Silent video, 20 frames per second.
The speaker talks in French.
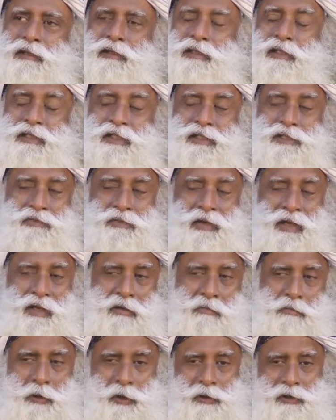Ceci
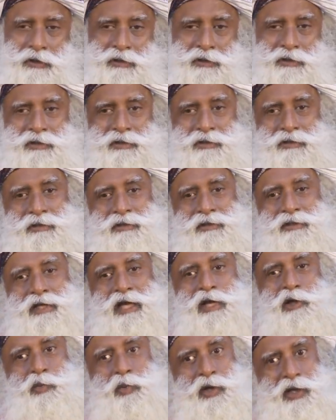est très important,
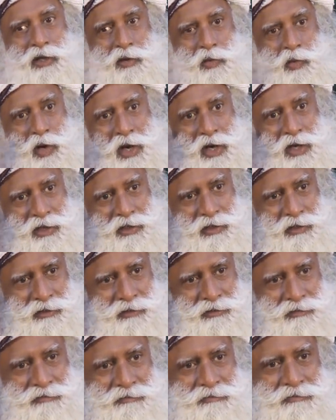que l'on
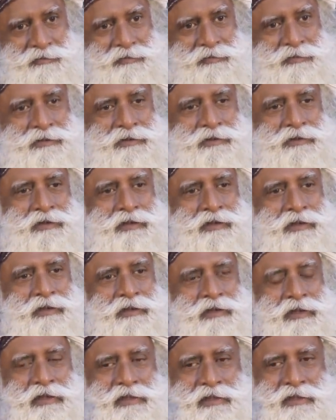détende
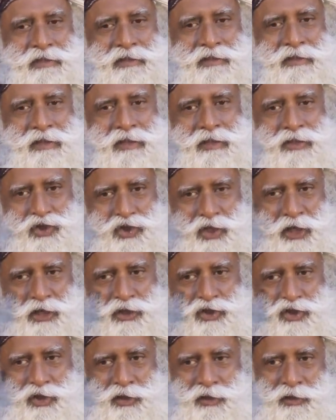cette
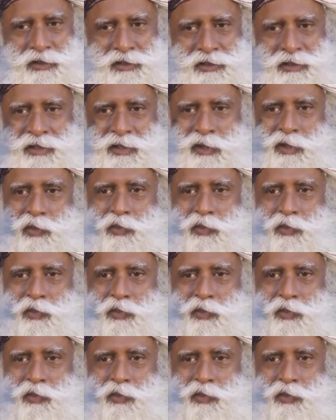tension